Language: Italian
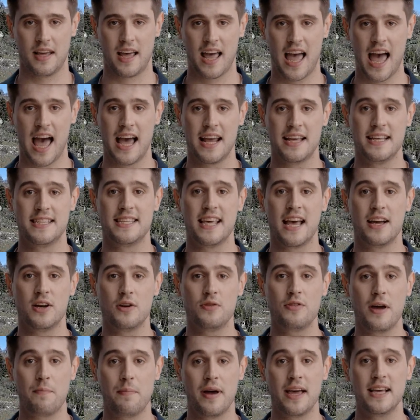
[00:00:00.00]

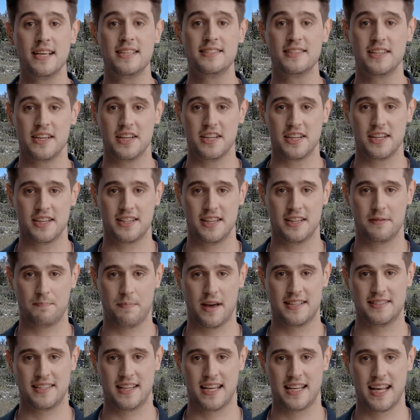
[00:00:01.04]
All'interno del paese ci si
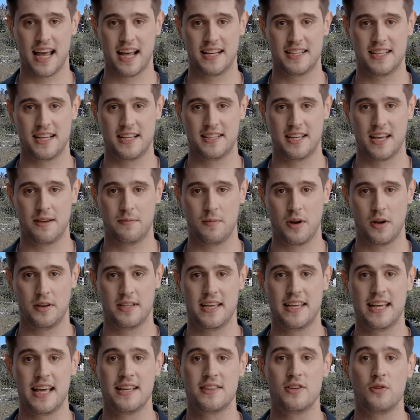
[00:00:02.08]
imbatte in altre tre porte
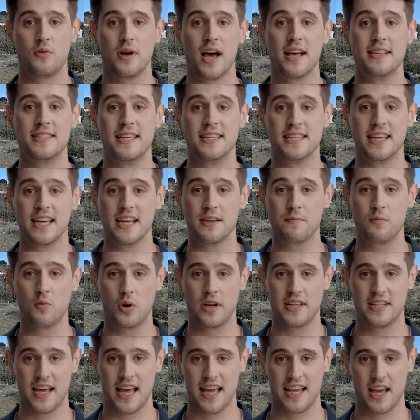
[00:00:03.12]
incastonate nelle
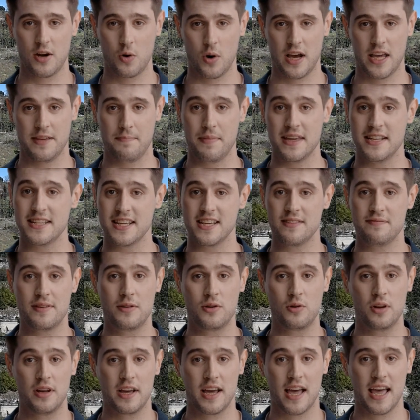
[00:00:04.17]
mura dalle quali
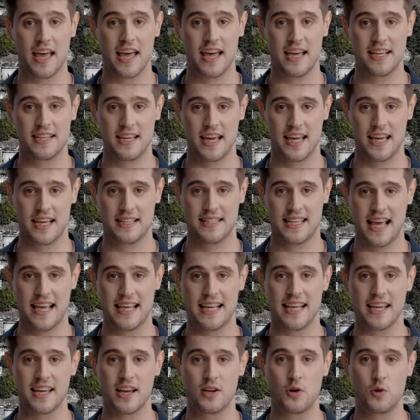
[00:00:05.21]
partivano, le tre
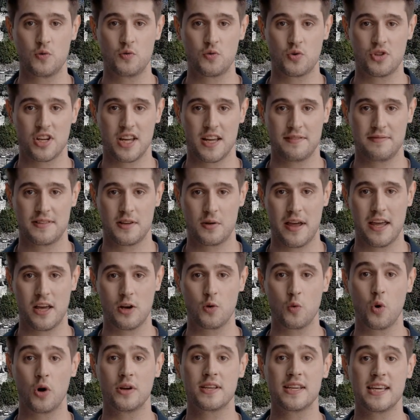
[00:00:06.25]
arterie che conducevano ai
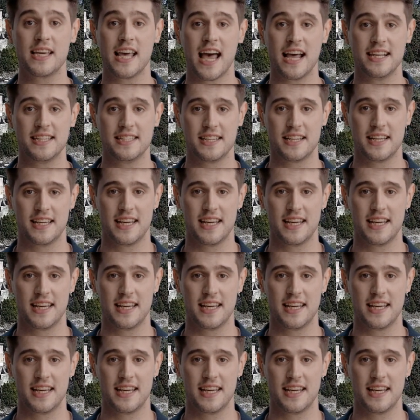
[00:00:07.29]
luoghi cardine